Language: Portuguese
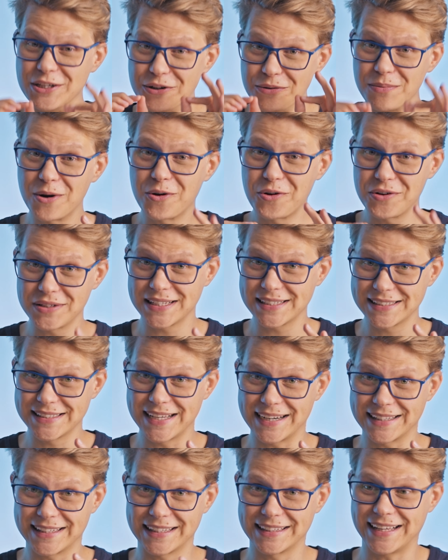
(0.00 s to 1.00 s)
E uma coisa é
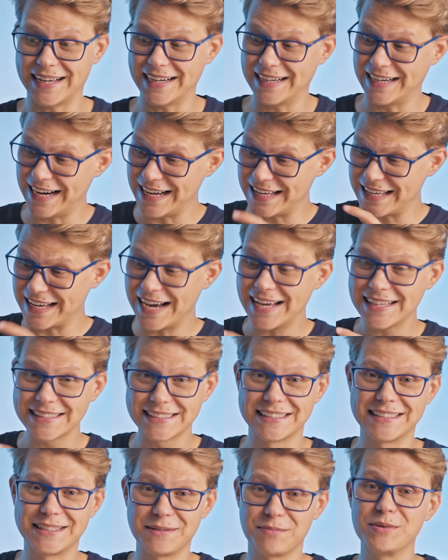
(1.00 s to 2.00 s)
certa, tá? Ganhar
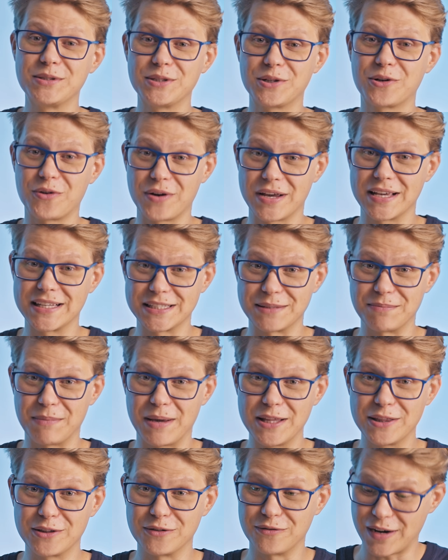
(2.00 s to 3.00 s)
esse tipo de
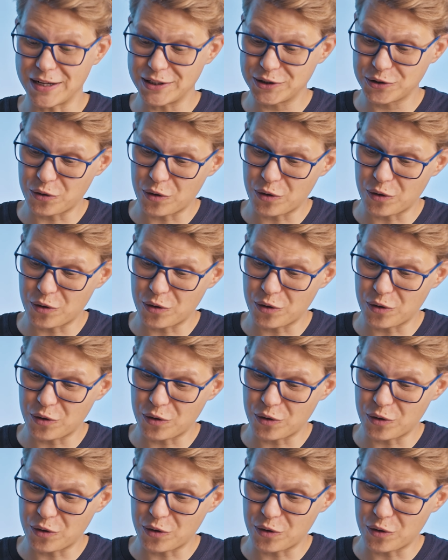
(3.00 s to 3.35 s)
conhecimento vai te